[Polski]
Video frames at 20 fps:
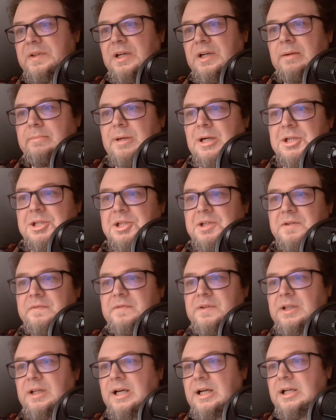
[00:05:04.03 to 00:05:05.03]
dramacie, w
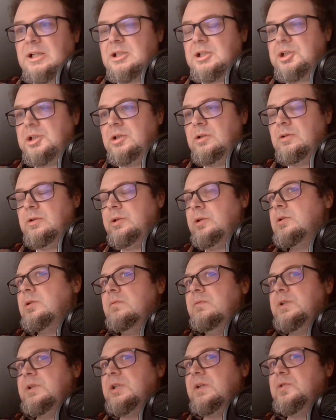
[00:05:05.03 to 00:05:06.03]
teatrze, no i
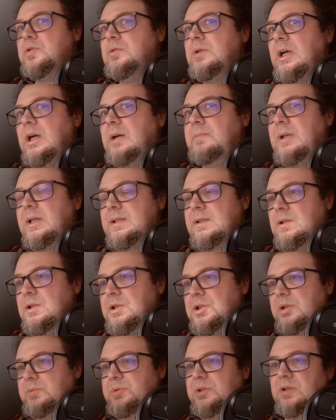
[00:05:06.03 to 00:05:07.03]
oczywiście w sztukach
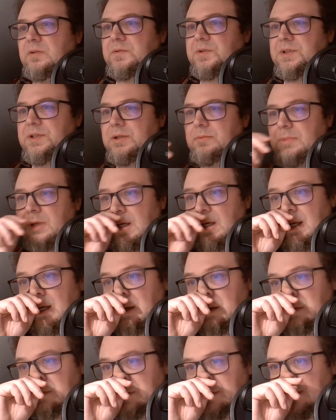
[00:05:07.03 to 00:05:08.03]
plastycznych, przede wszystkim
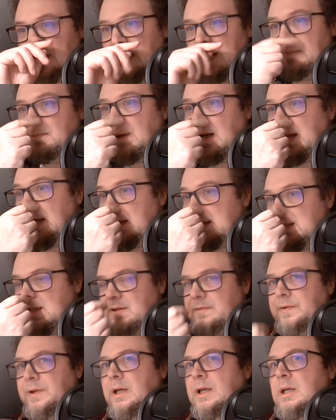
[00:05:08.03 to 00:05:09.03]
w
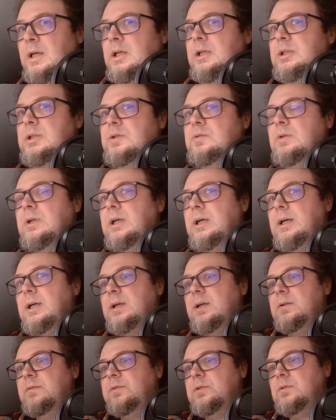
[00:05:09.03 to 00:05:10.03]
malarstwie. Sztuka
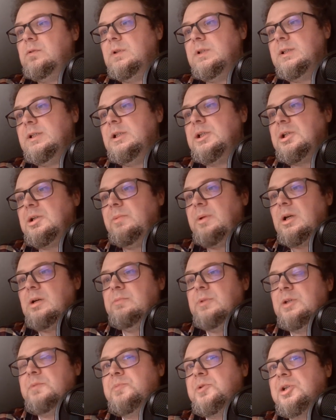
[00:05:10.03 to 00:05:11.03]
futurystyczna miała
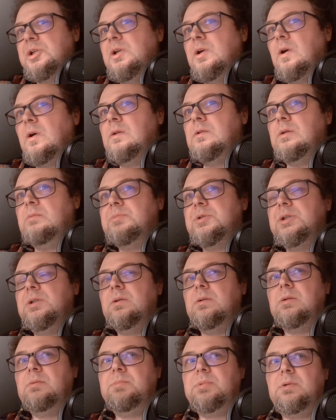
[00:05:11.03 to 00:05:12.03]
być przygodą,
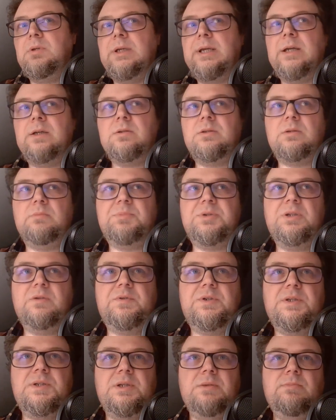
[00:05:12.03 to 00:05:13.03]
przygodą polegającą przede
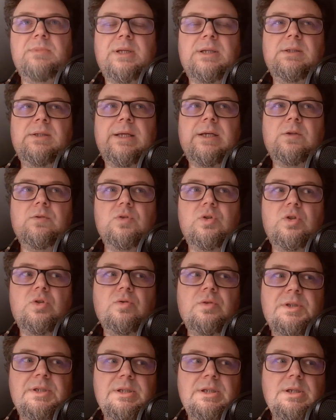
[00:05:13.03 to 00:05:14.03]
wszystkim na
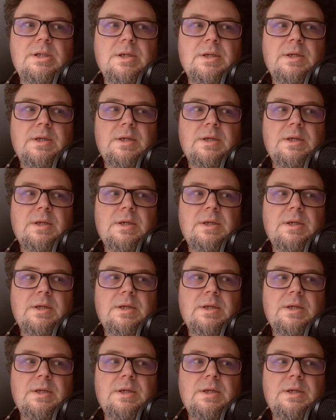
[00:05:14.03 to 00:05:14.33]
dekonstrukcji,